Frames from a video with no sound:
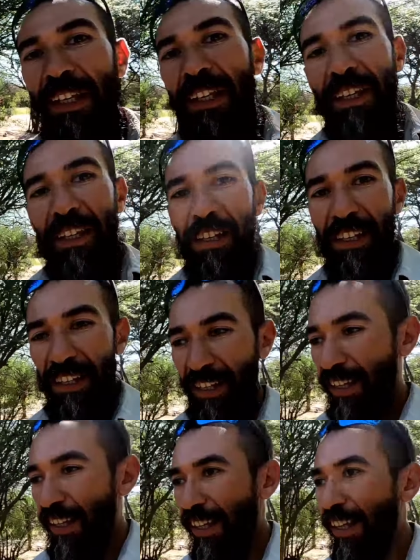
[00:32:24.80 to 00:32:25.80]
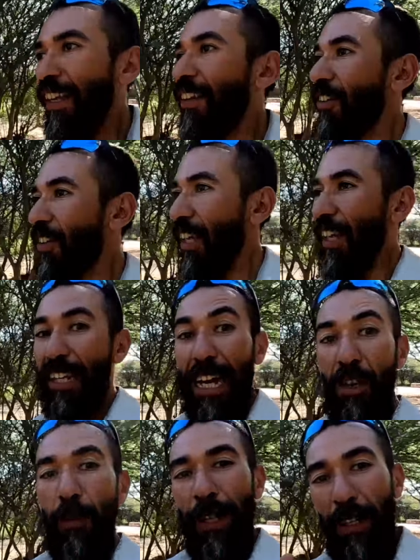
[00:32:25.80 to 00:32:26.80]
rich campsite. اوكي
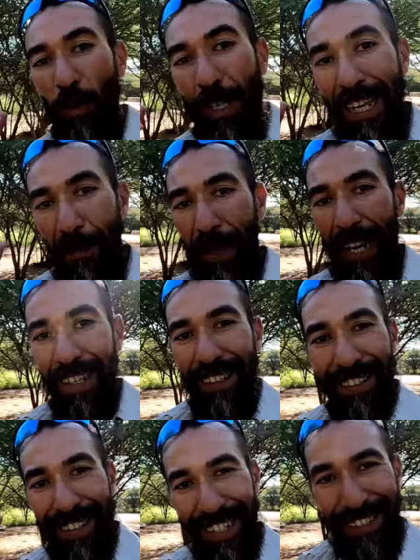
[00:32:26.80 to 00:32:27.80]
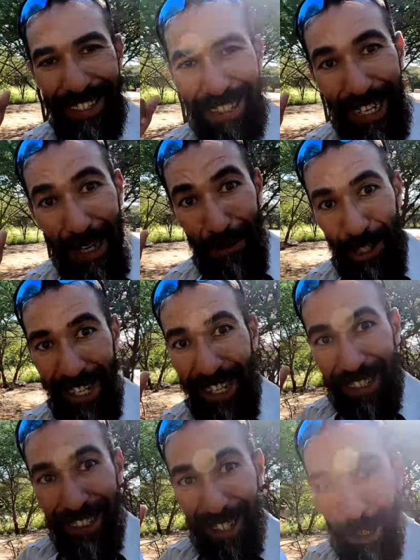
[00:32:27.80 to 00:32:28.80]
كانوا بانوا لي بلايص تاع التخيام شحال
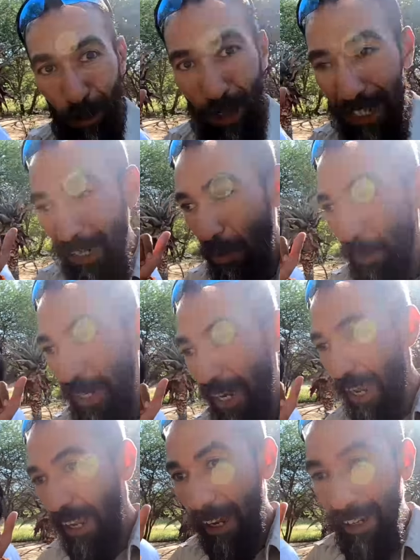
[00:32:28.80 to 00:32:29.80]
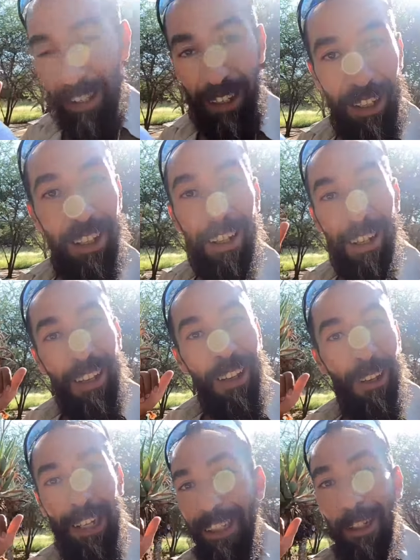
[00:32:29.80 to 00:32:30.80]
هذه كانوا دايرينهم هنايا
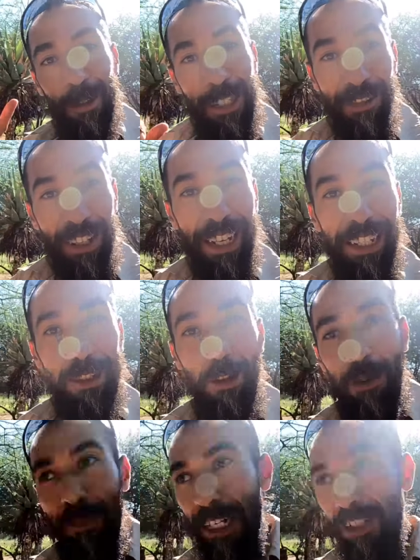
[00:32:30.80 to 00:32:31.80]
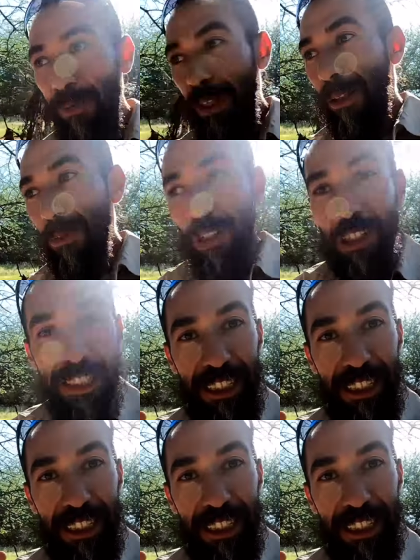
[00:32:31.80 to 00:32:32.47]
قلت لك صافي حيدوهم بقاش بنادم تيجي